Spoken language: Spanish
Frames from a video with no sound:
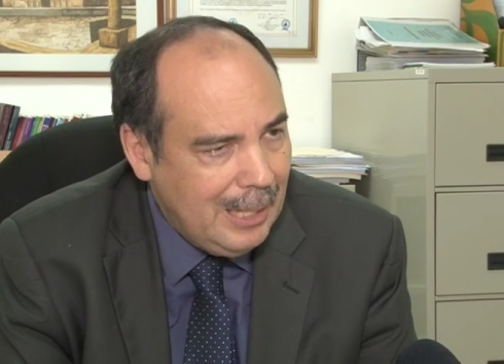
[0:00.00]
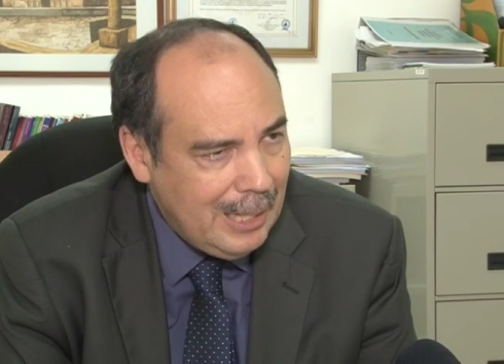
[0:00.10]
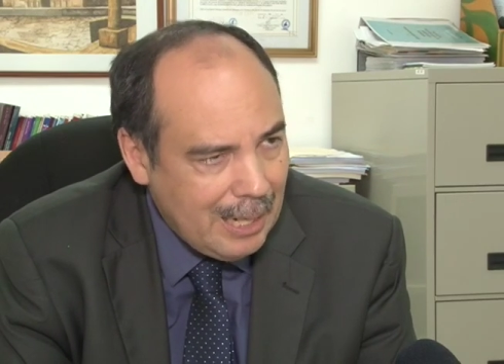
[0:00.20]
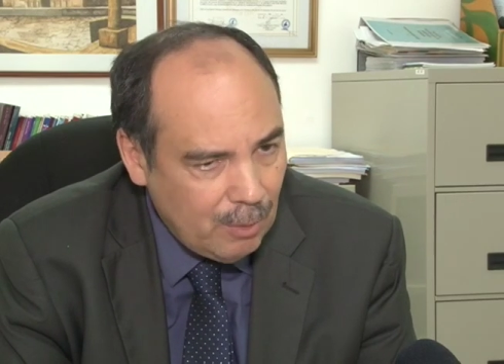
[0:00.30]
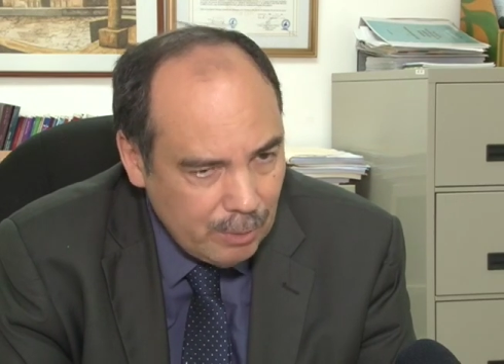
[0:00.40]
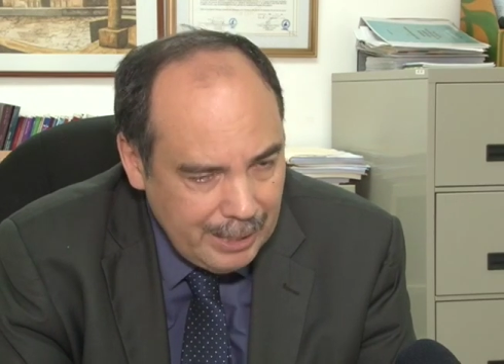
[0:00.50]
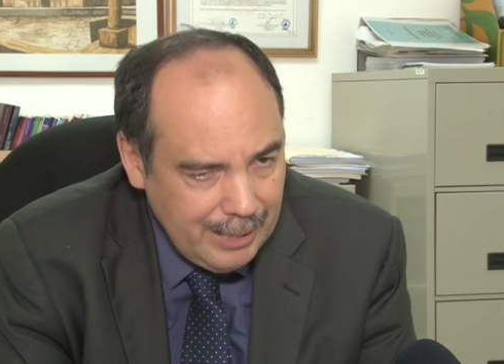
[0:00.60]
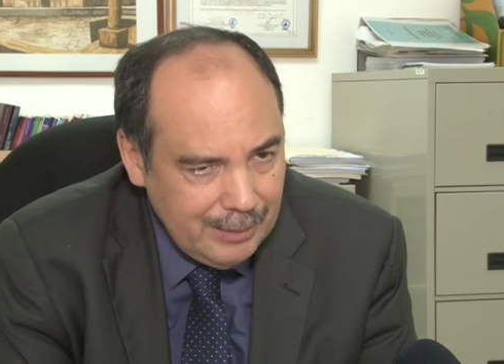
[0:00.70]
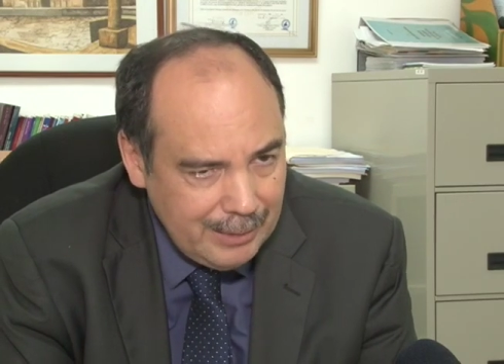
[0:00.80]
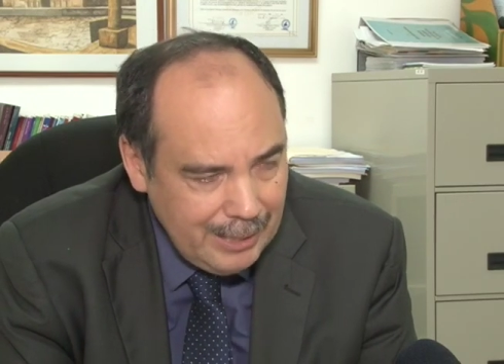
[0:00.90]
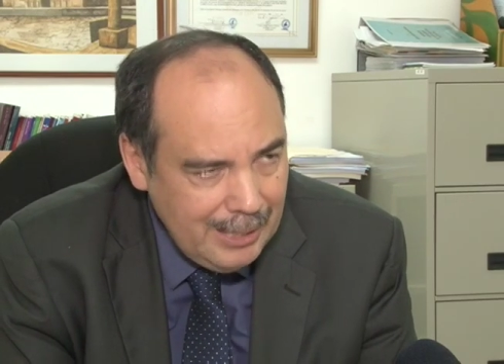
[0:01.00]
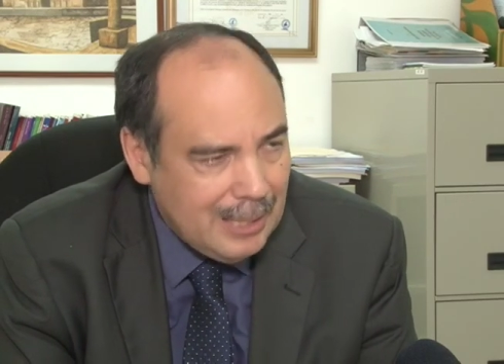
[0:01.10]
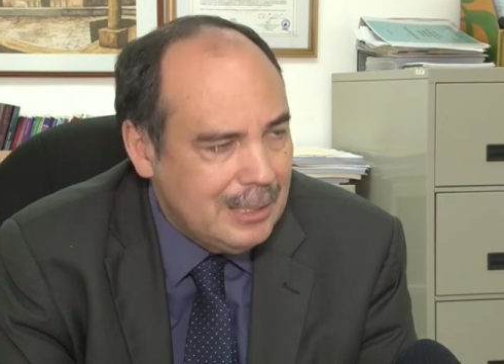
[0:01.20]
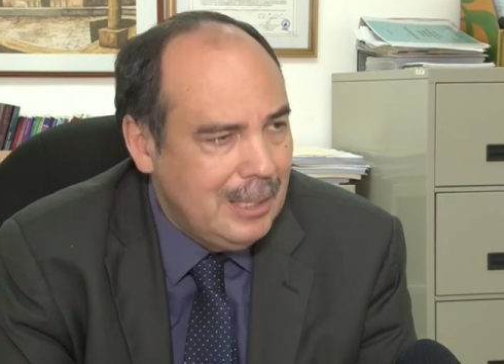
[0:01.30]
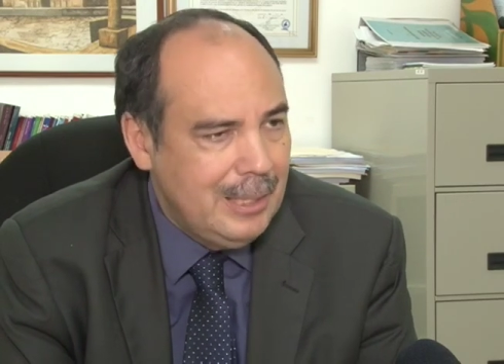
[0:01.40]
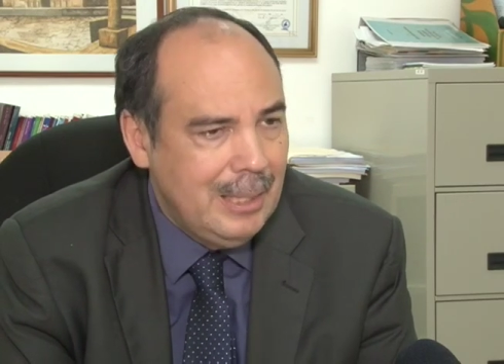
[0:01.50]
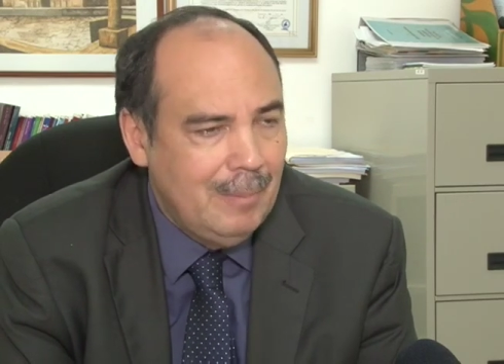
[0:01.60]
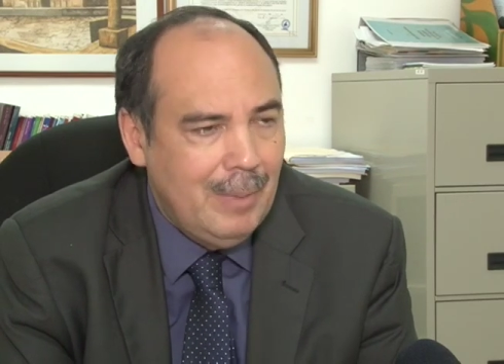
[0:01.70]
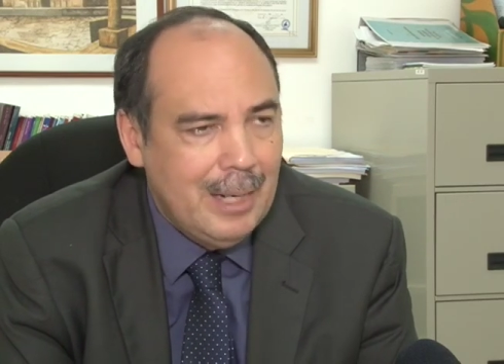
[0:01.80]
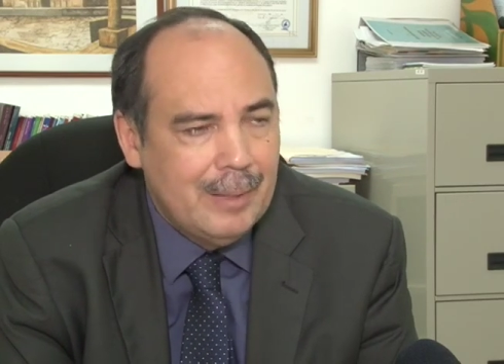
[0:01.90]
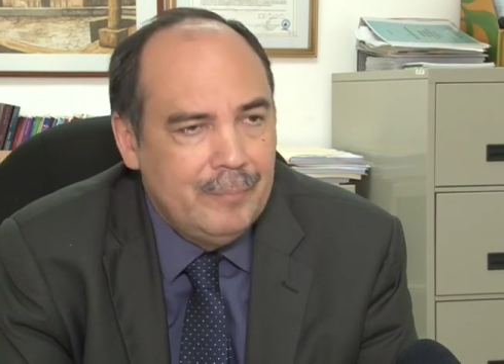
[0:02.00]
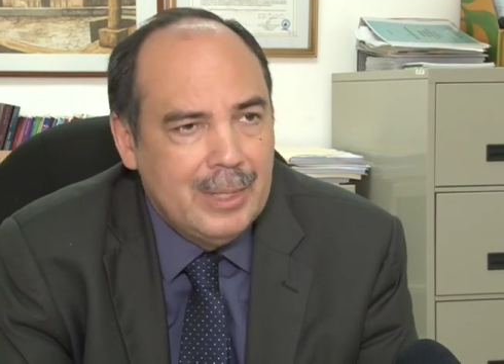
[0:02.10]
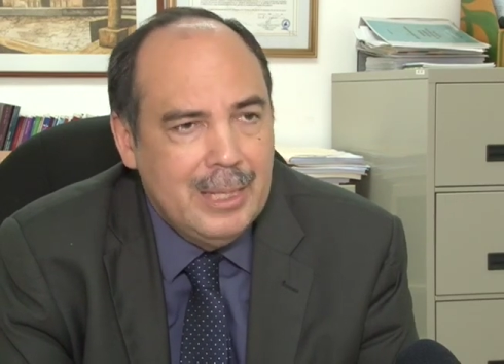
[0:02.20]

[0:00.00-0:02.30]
la corriente y la salida al mar.